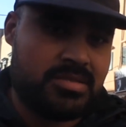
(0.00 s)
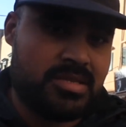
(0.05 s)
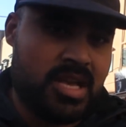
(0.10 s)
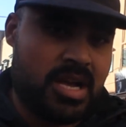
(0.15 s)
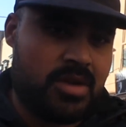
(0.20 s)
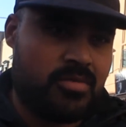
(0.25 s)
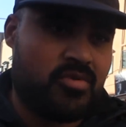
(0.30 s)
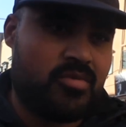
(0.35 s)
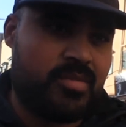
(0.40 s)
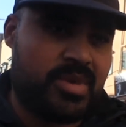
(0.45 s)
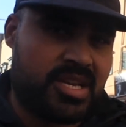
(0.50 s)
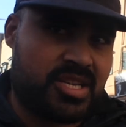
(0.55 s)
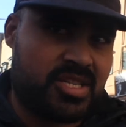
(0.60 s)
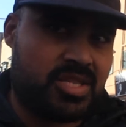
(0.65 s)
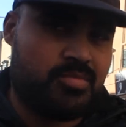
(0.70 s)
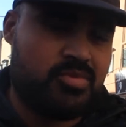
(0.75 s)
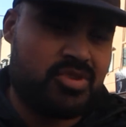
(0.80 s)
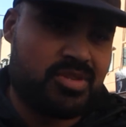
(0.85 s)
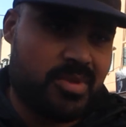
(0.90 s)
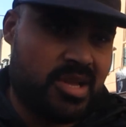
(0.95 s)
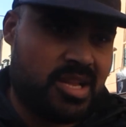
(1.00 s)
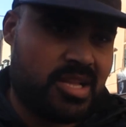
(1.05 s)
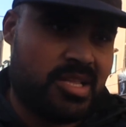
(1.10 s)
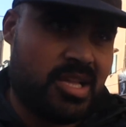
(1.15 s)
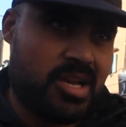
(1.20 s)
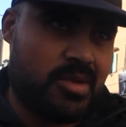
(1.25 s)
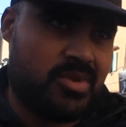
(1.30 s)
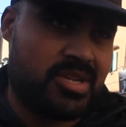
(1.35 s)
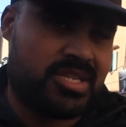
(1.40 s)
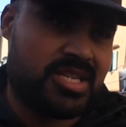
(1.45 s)
يحاولوا ما يكذبوش بحال هاد
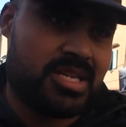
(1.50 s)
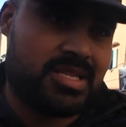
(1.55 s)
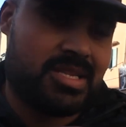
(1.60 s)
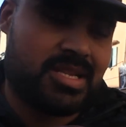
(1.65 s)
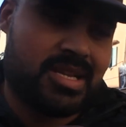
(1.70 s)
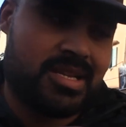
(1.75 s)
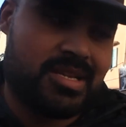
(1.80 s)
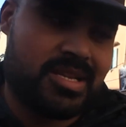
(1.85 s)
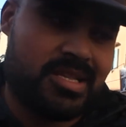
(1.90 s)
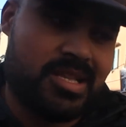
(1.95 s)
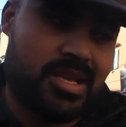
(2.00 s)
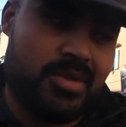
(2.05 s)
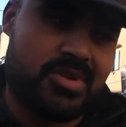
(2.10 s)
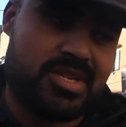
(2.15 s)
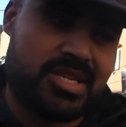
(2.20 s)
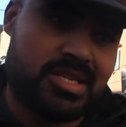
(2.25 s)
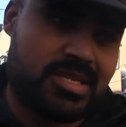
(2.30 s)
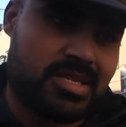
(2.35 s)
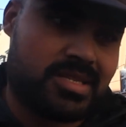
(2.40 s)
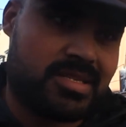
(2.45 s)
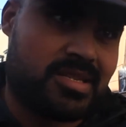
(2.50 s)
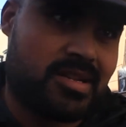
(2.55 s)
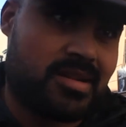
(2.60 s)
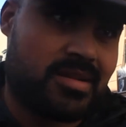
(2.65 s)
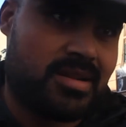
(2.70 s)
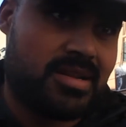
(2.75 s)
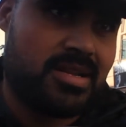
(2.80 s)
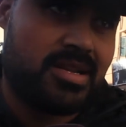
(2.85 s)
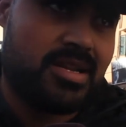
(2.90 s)
الحوايج هذه لان هاد الحوايج تضر